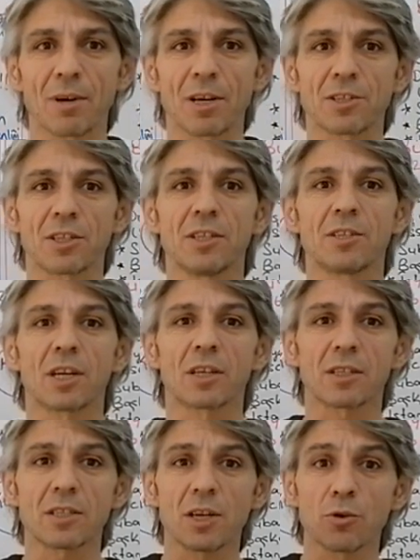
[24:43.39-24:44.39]

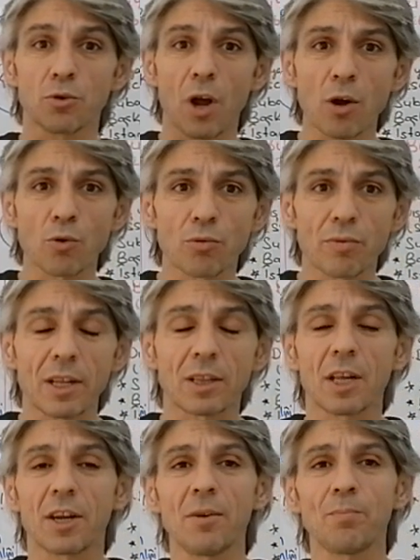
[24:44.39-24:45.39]
başlayacak. İşte Yunan
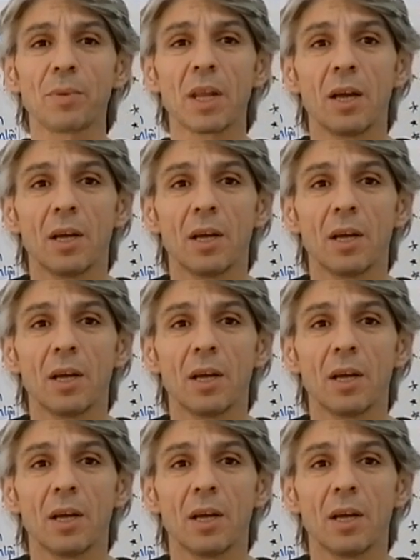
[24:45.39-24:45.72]
kuvvetleri